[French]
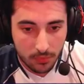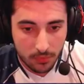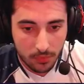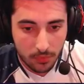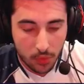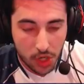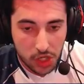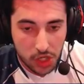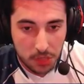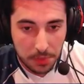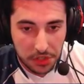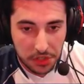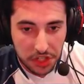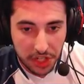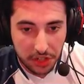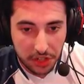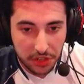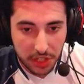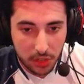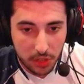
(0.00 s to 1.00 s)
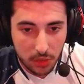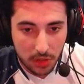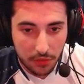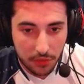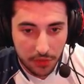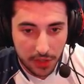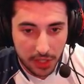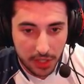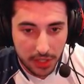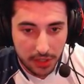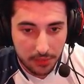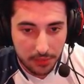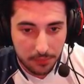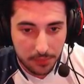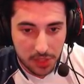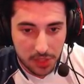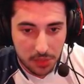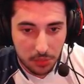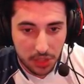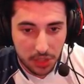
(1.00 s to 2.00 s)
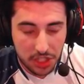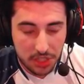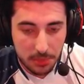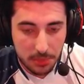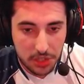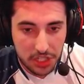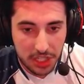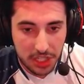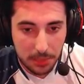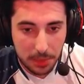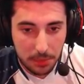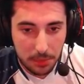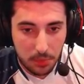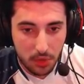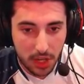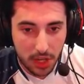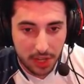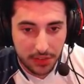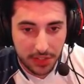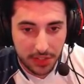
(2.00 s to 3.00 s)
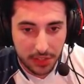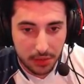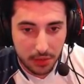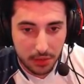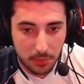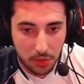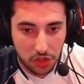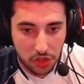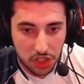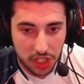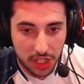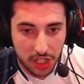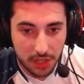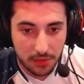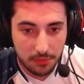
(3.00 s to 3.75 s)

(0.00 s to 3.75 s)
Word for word: Ouais, je parti avec un dragon de l'enfer. J'ai mon archer magique qui est prêt pour gratter sans mortier.